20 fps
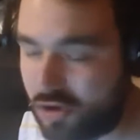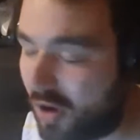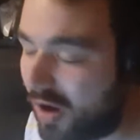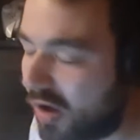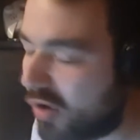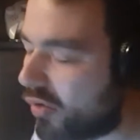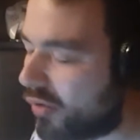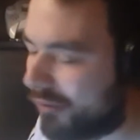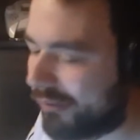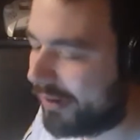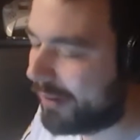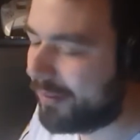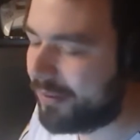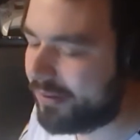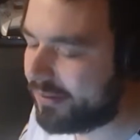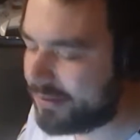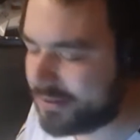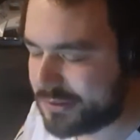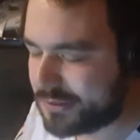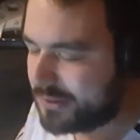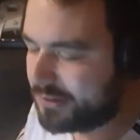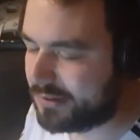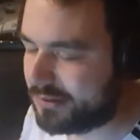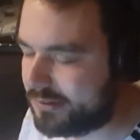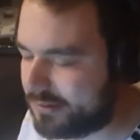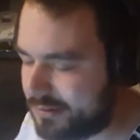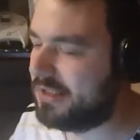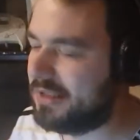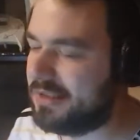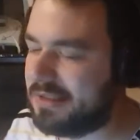Genre en gros vraiment, euh, genre
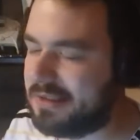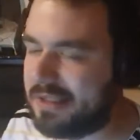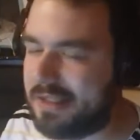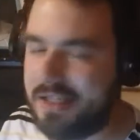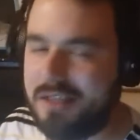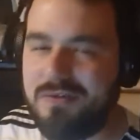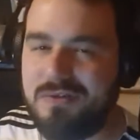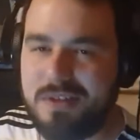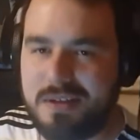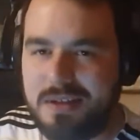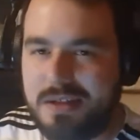euh, quand ça t'arrive, t'es